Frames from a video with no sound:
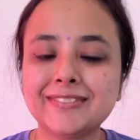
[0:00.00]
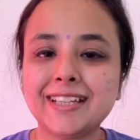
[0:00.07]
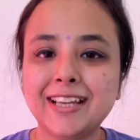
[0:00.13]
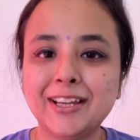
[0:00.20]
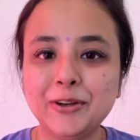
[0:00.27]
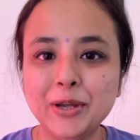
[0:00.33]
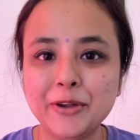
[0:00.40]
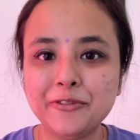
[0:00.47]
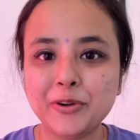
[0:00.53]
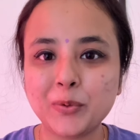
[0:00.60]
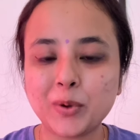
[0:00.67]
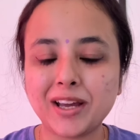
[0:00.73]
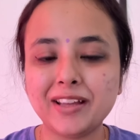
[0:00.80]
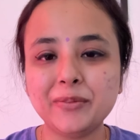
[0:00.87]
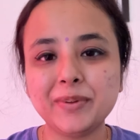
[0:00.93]
हेलो
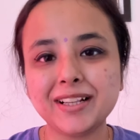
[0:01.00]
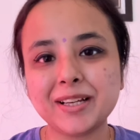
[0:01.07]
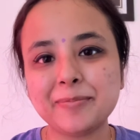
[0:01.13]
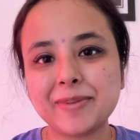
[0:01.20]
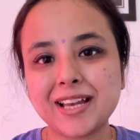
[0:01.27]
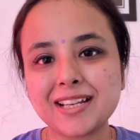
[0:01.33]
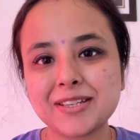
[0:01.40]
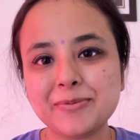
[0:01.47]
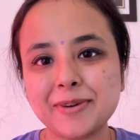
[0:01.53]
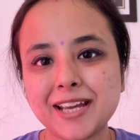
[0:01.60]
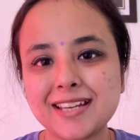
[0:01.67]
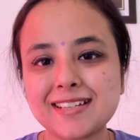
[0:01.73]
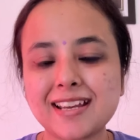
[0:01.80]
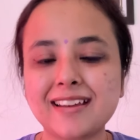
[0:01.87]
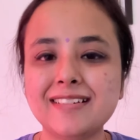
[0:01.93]
एवरीवन वेलकम बैक टू माय
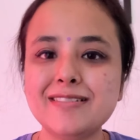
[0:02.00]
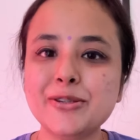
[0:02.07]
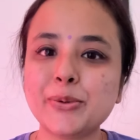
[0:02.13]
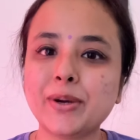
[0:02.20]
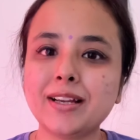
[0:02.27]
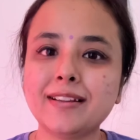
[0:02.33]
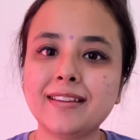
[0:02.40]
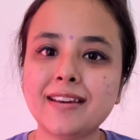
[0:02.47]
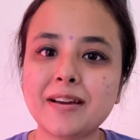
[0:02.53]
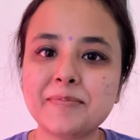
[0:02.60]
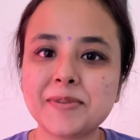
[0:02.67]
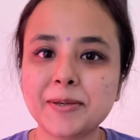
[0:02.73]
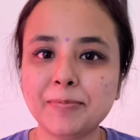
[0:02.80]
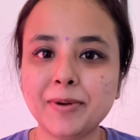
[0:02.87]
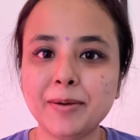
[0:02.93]
चैनल स्वागत है आप
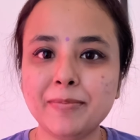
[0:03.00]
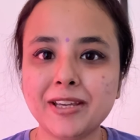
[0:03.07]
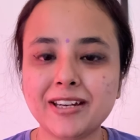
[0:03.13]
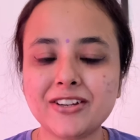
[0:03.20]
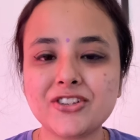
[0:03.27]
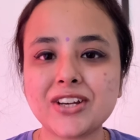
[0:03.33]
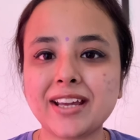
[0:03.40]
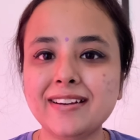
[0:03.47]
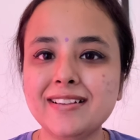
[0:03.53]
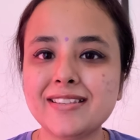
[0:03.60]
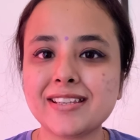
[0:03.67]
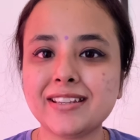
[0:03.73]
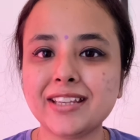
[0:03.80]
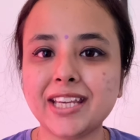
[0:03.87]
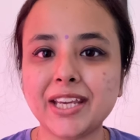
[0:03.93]
सबका मेरे चैनल
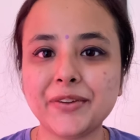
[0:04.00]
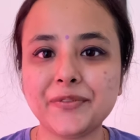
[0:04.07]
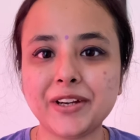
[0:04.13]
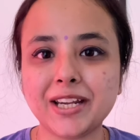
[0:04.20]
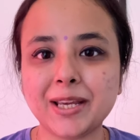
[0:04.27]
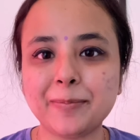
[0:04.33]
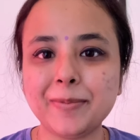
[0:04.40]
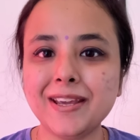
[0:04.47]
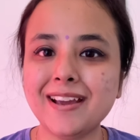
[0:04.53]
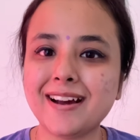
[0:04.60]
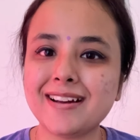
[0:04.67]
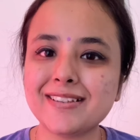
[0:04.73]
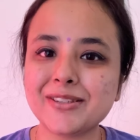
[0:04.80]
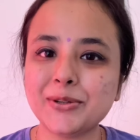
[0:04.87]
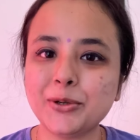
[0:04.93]
ज़िंदगी एवरीडे पे
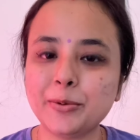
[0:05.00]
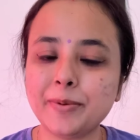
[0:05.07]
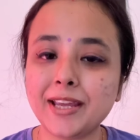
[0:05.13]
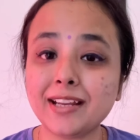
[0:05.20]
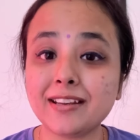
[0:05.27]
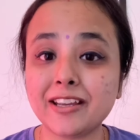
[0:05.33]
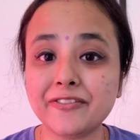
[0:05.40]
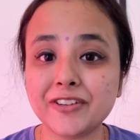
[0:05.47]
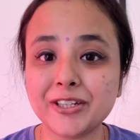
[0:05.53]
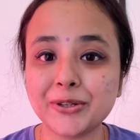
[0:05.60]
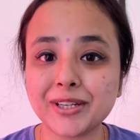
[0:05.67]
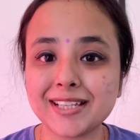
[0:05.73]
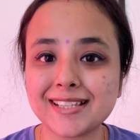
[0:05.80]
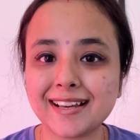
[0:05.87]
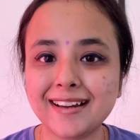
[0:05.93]
हाज़िर हूँ मैं एक नई वीडियो
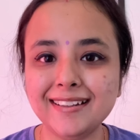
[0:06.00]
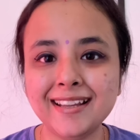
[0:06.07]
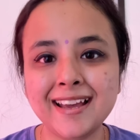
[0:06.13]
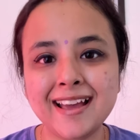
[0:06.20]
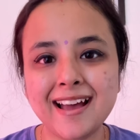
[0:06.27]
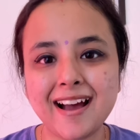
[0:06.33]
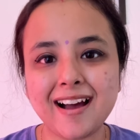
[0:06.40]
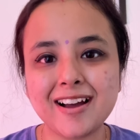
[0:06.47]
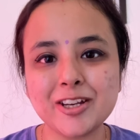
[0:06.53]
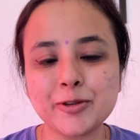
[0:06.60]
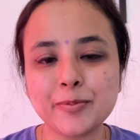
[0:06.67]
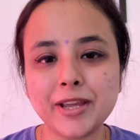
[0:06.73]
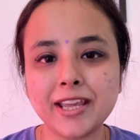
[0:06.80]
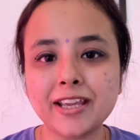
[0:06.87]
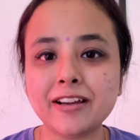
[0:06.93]
के साथ आज
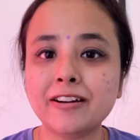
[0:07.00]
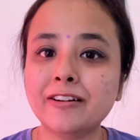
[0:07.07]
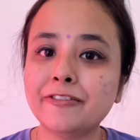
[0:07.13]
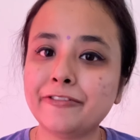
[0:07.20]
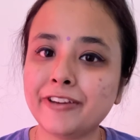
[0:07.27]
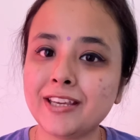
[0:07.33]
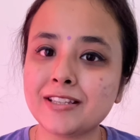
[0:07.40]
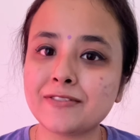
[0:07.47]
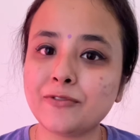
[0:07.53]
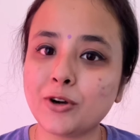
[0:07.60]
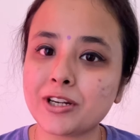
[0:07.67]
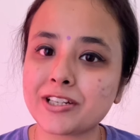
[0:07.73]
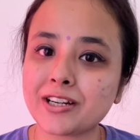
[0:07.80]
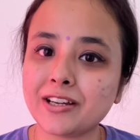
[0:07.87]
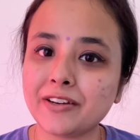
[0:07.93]
मैं एक फ़ेस
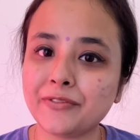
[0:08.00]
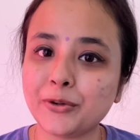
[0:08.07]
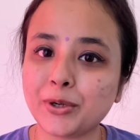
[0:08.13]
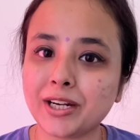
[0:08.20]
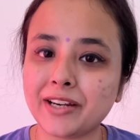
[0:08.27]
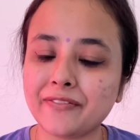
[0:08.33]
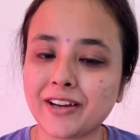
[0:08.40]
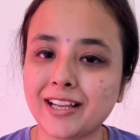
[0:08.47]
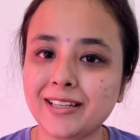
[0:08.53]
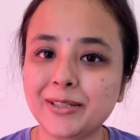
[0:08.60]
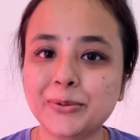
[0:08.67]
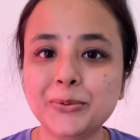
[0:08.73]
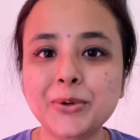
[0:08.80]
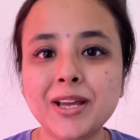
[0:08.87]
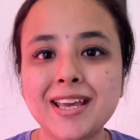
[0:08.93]
वॉश का रिव्यू करने वाली
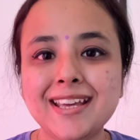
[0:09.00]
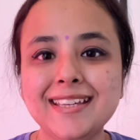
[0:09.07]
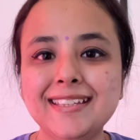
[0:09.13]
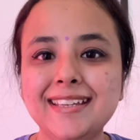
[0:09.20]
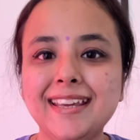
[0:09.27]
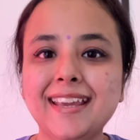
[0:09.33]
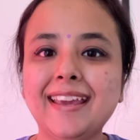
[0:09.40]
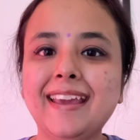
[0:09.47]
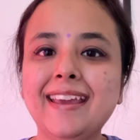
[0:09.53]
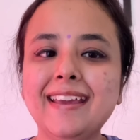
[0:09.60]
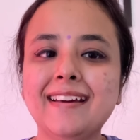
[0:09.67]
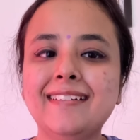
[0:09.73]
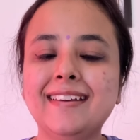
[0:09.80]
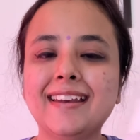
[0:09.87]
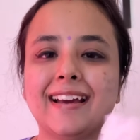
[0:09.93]
हूँ ये है
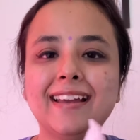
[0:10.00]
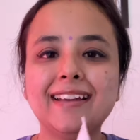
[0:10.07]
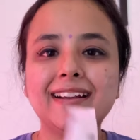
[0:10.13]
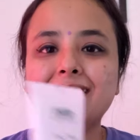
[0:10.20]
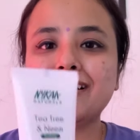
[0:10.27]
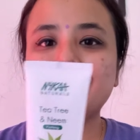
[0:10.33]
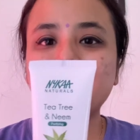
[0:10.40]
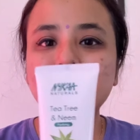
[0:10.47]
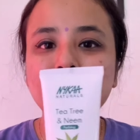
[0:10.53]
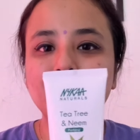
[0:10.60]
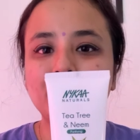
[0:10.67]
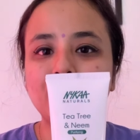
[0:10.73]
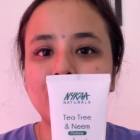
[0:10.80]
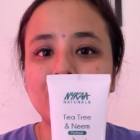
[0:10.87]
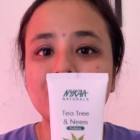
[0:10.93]
नायका का
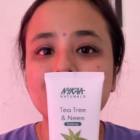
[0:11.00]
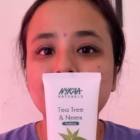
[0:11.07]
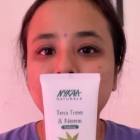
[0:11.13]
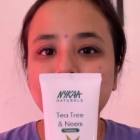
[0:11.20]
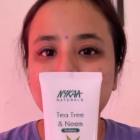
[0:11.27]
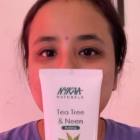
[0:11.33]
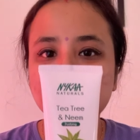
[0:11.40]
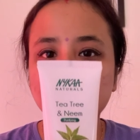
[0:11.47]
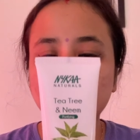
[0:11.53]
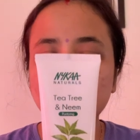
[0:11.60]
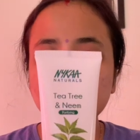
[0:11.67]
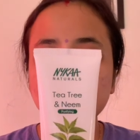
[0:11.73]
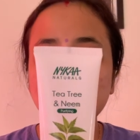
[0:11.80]
न्यू लॉन्च्ड फ़ेस वॉश